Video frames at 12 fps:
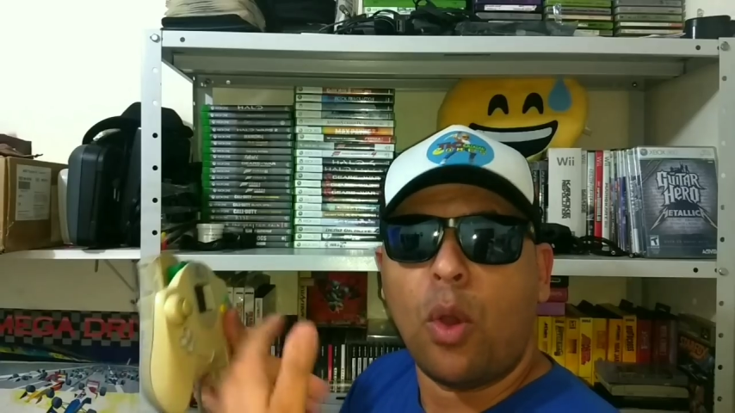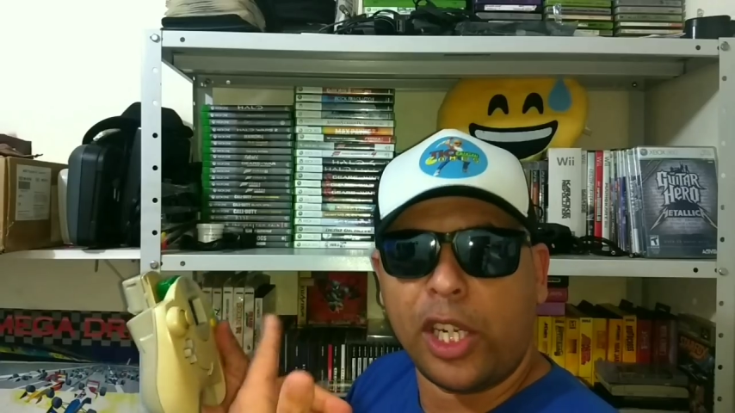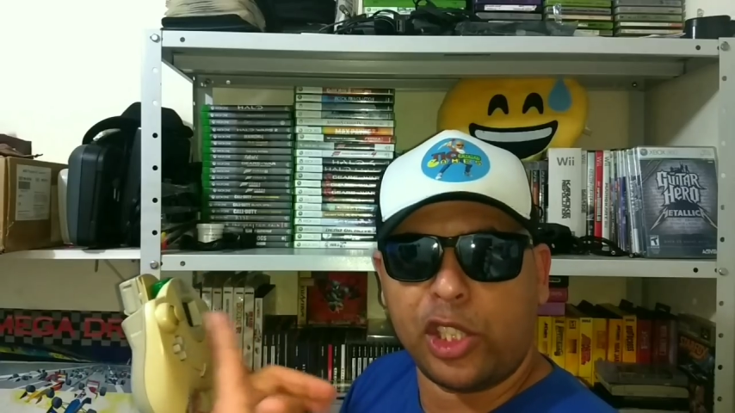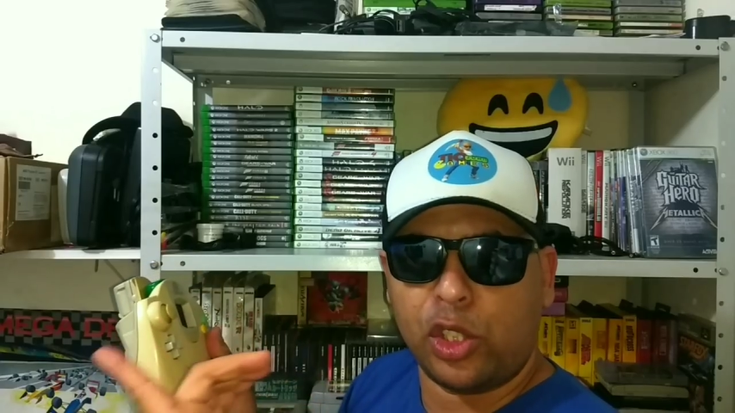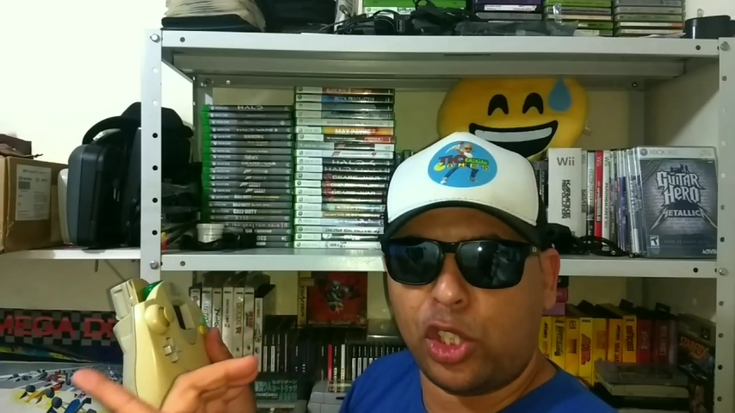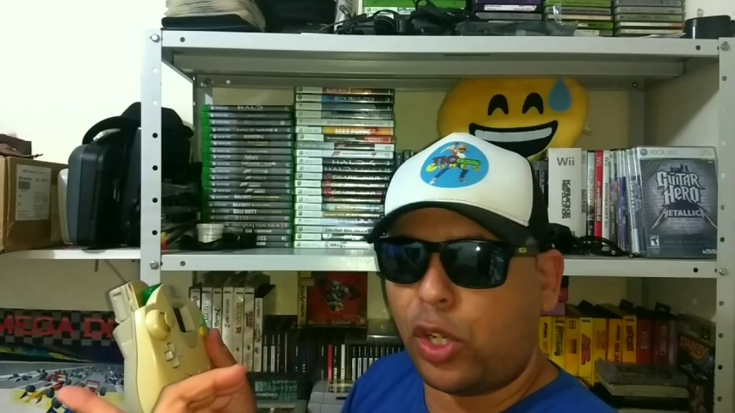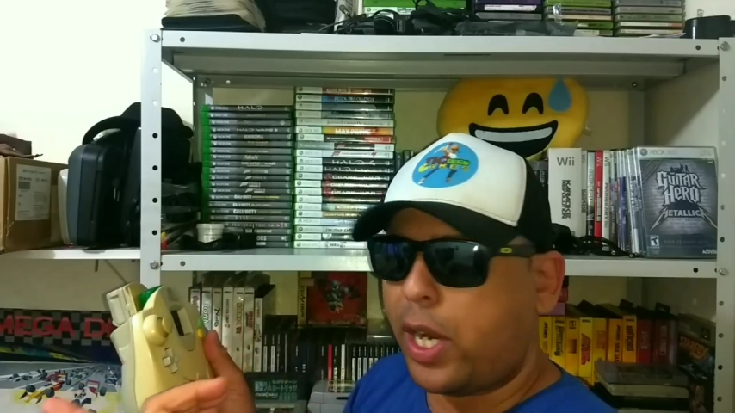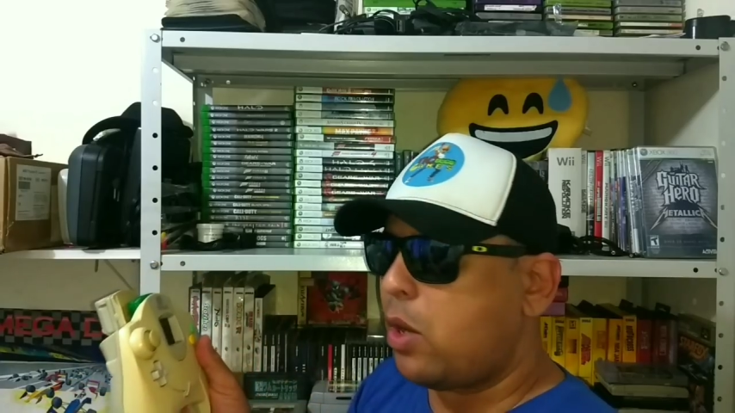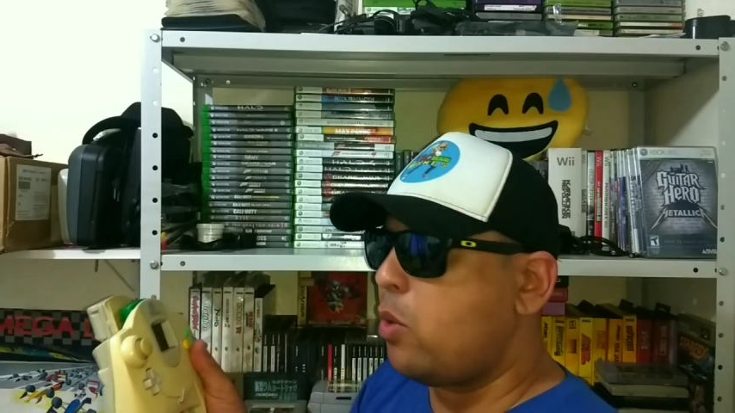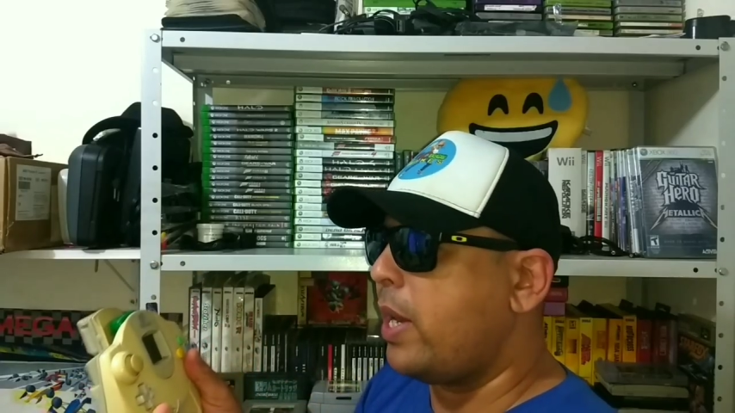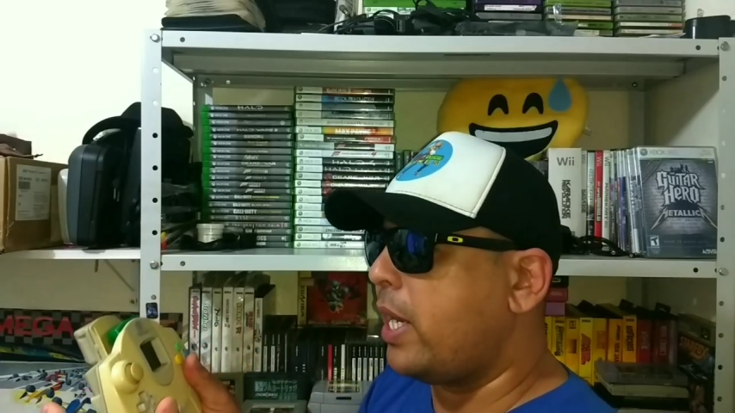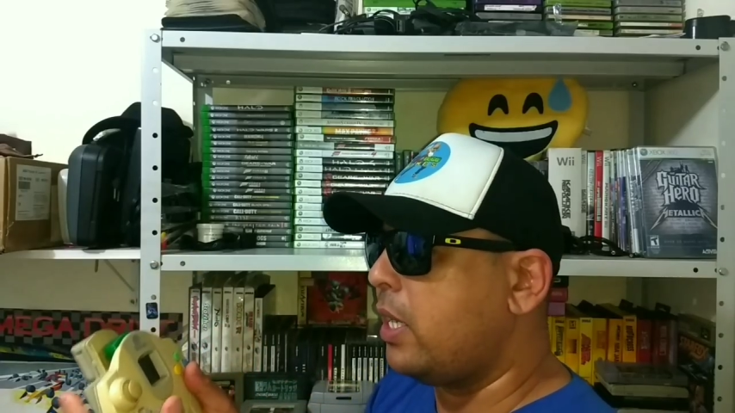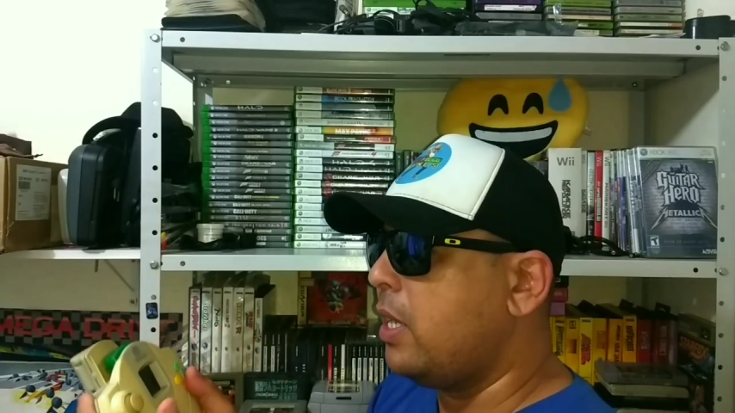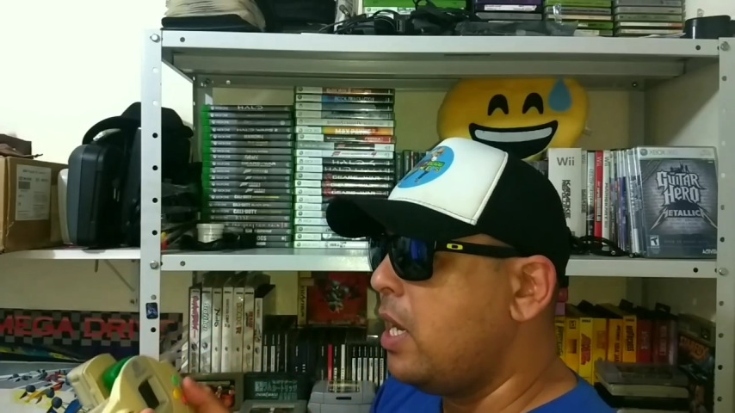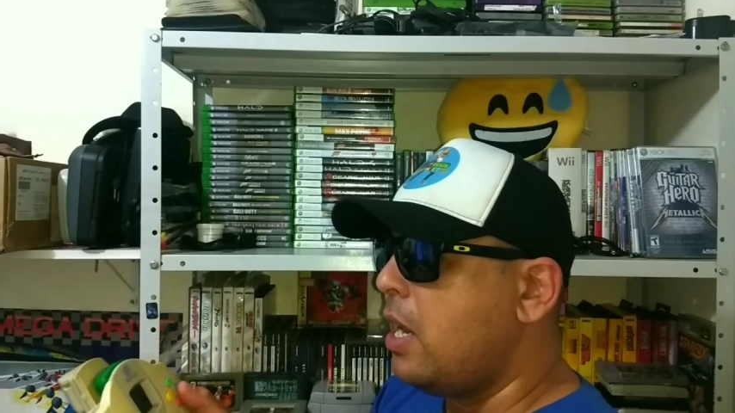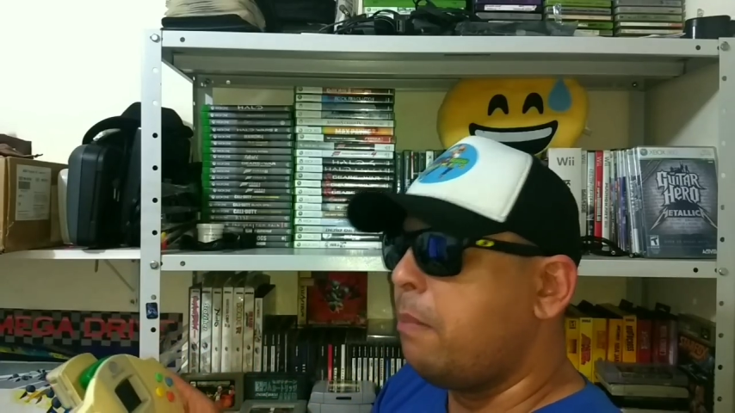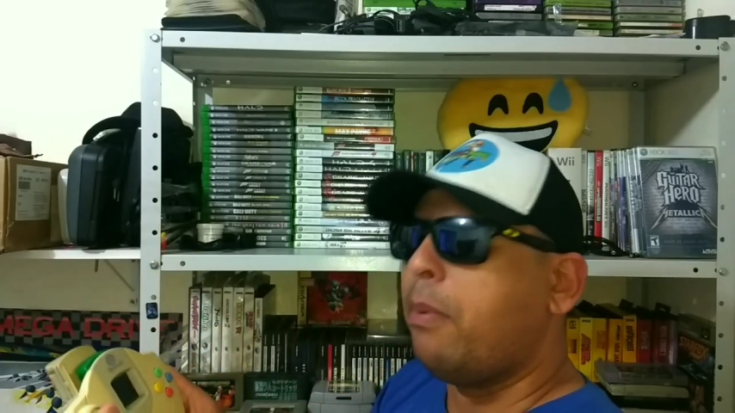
eu gosto de jogar com ela.